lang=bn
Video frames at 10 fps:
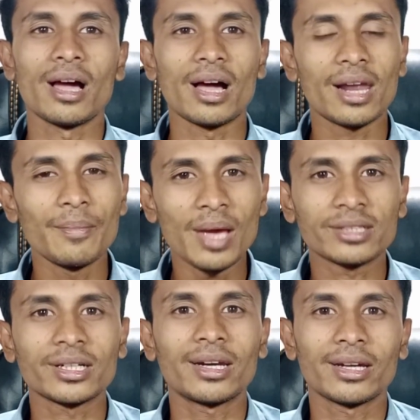আর আমি
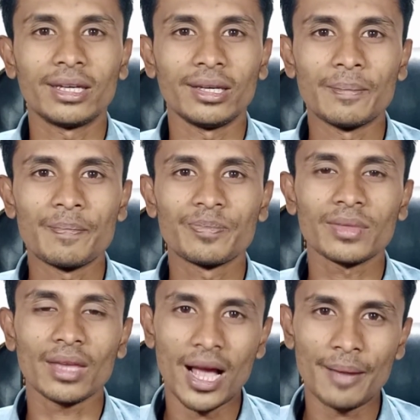আশা রাখি
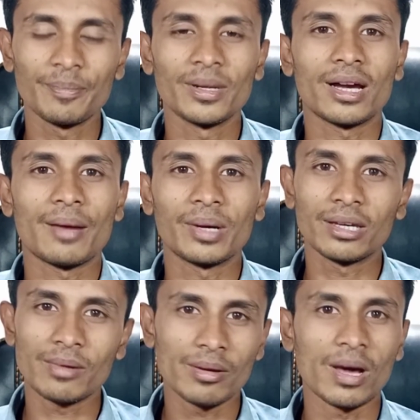আপনারা আমাকে
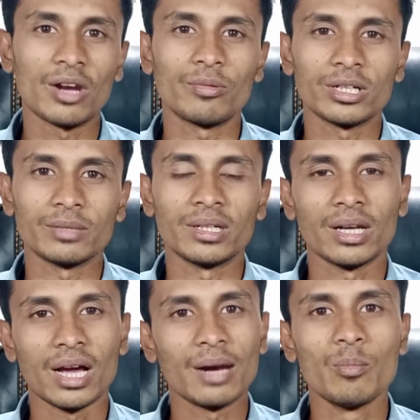এইভাবে ভালোবাসবেন
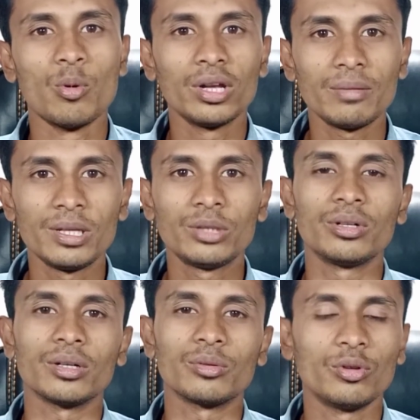আর মনের
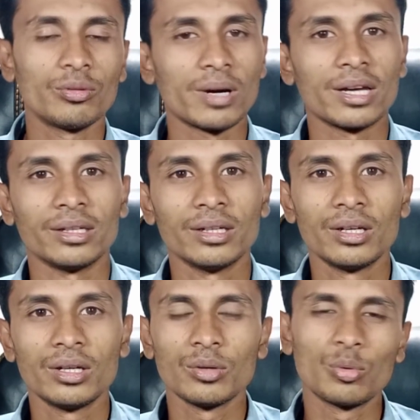ভিতরে কোনো ভাই
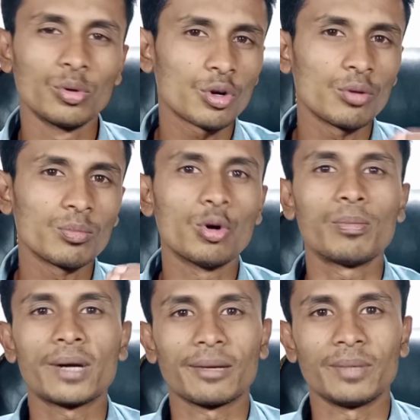কোনো রকম ক্ষোভ
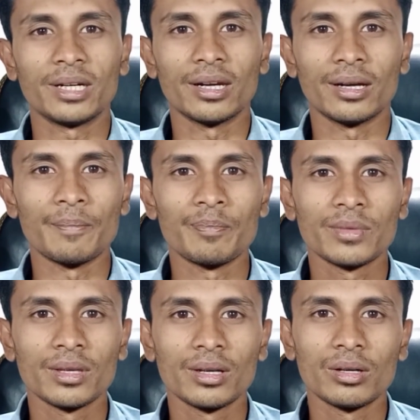রাখবেন না
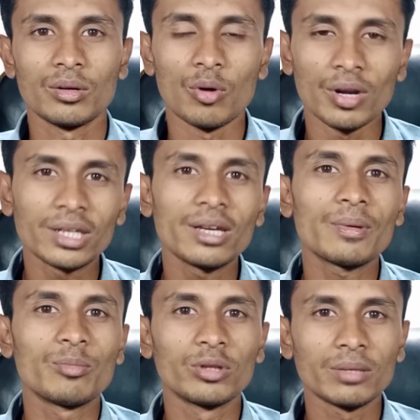অনেকেই
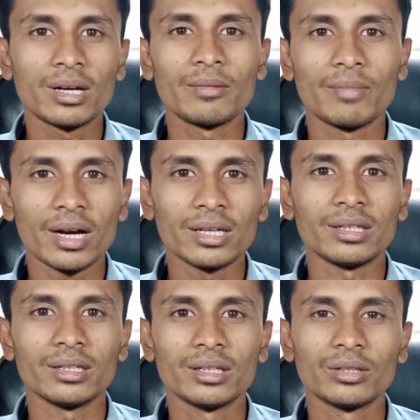আবার বলতে পারেন ভাই
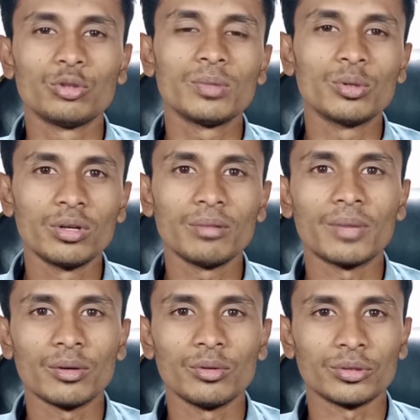তুমি গরিব
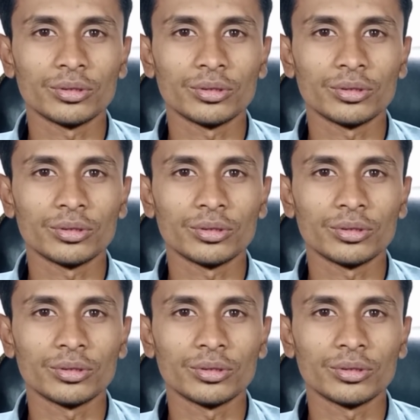মানুষ